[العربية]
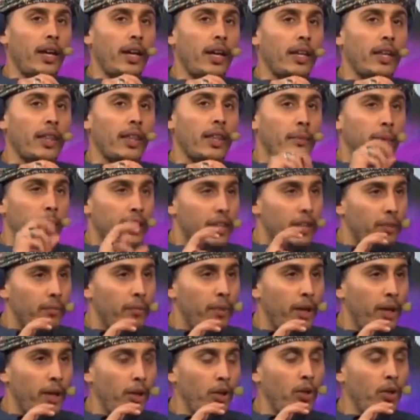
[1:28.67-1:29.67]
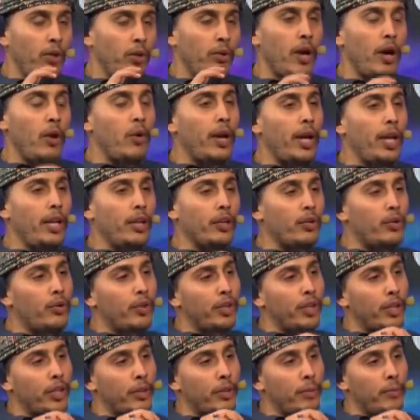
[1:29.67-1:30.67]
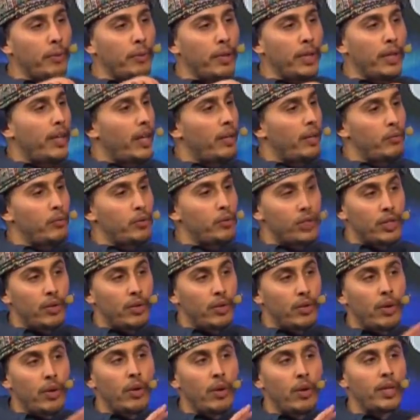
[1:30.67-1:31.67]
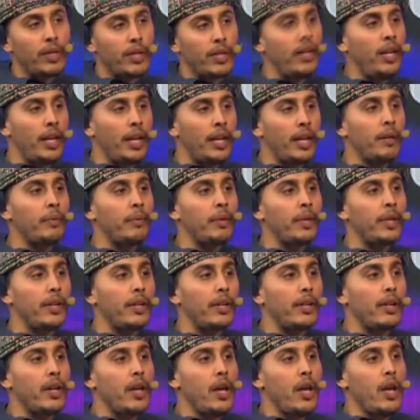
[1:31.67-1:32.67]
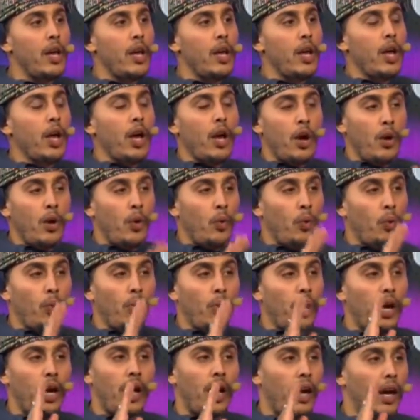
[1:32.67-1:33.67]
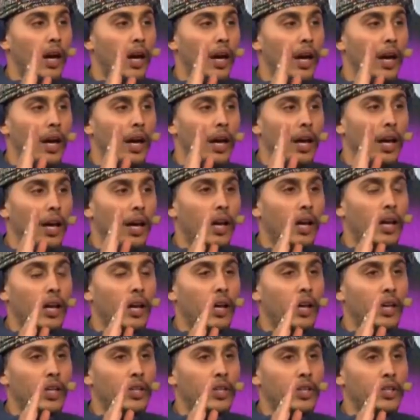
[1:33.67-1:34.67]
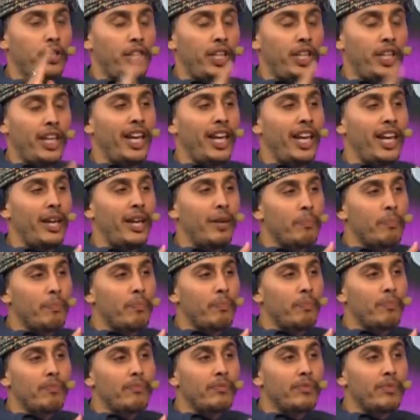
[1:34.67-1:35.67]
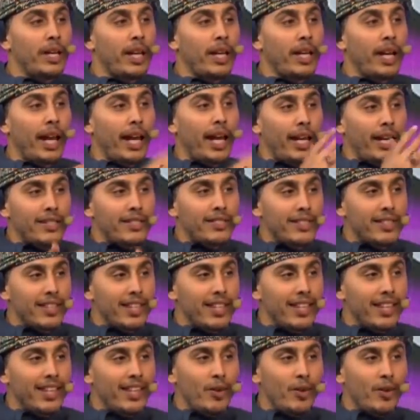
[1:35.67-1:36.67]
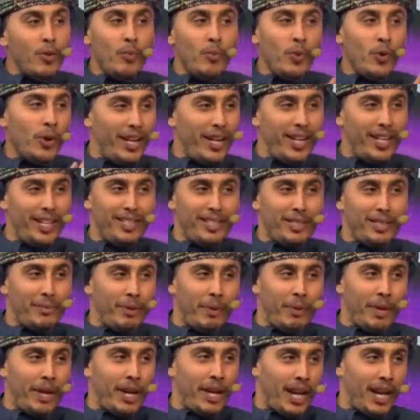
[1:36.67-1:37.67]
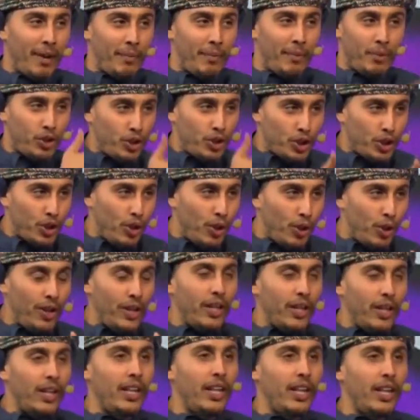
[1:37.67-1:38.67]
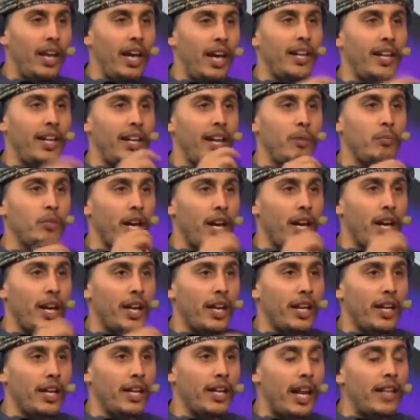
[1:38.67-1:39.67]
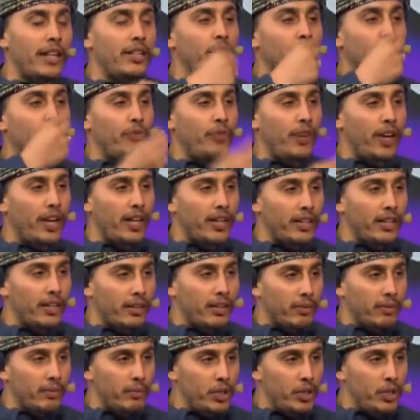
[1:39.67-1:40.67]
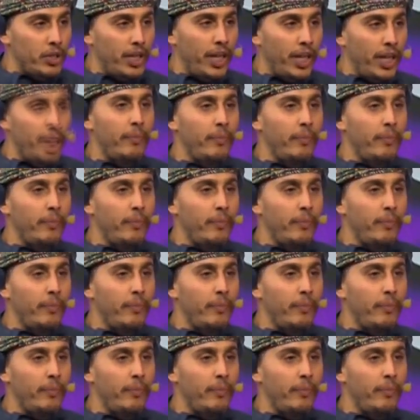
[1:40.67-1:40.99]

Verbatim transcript: اذا بعطيكم معلومه هو راح يكون كبير على مستوى الوطن العربي وشعيب رئيسي ومو رئيسي بالبرنامج شلون لان المشاركه لا تكون فقط من شعيب